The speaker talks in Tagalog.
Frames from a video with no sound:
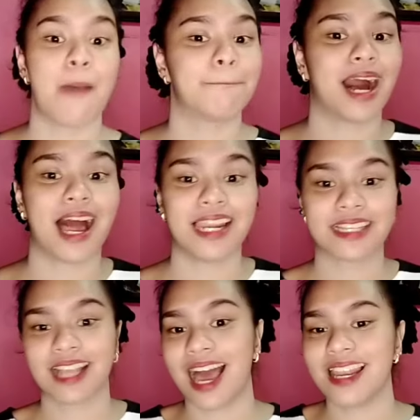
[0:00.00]

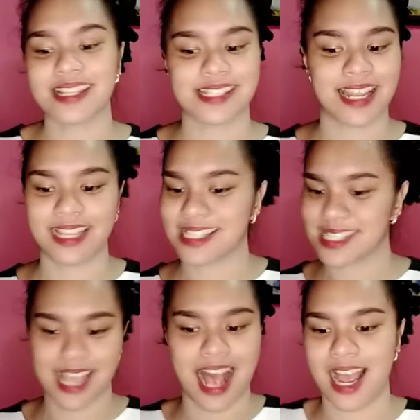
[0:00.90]
makalat-kalat sa
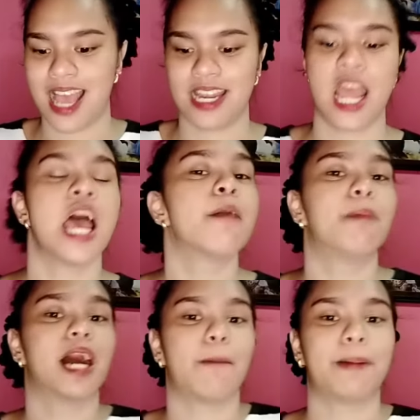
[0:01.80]
lansangan,
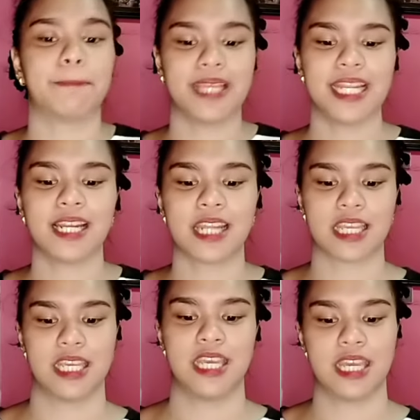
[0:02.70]
mga pamilyang
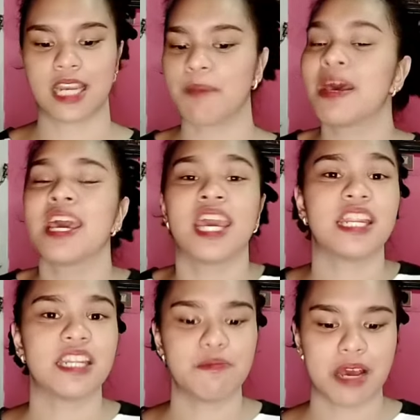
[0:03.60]
naghihirap,
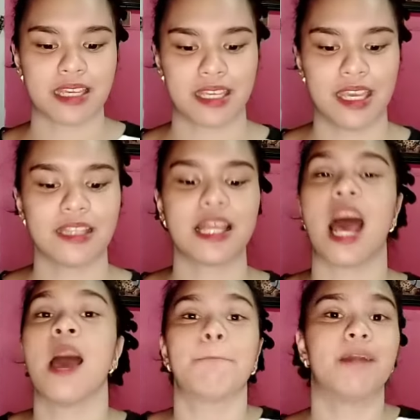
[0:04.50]
hindi makita,